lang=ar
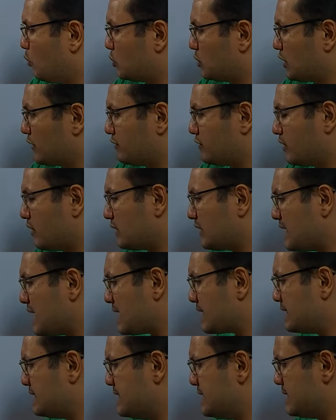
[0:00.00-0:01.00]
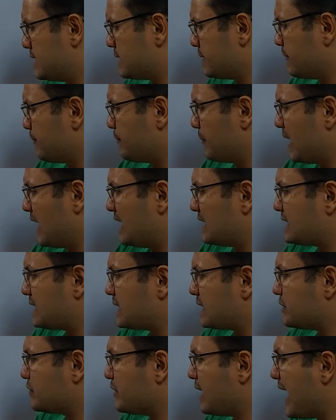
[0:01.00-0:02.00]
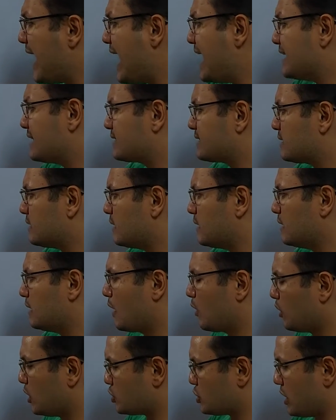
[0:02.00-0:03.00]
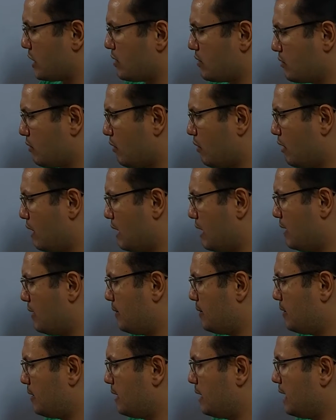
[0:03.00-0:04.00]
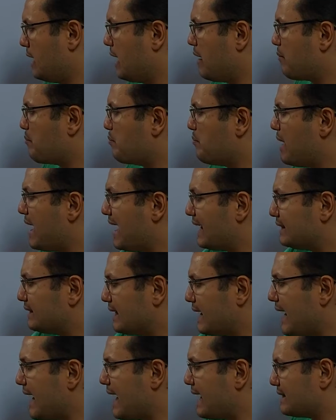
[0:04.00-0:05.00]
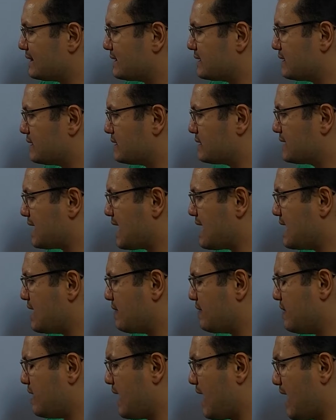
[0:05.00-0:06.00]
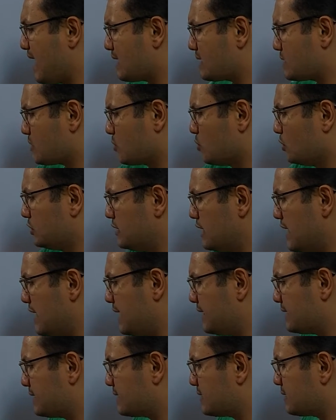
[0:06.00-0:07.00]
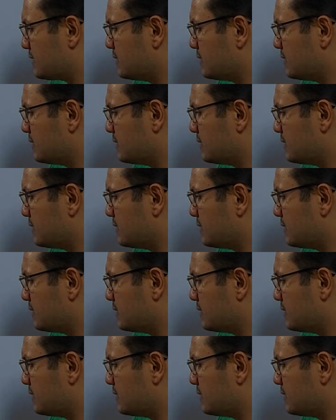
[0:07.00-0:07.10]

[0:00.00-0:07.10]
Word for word: والتفضيلات هنا كتير اتس جريت انه لا شيء رائع باد ات سيء فيه عكس جود ات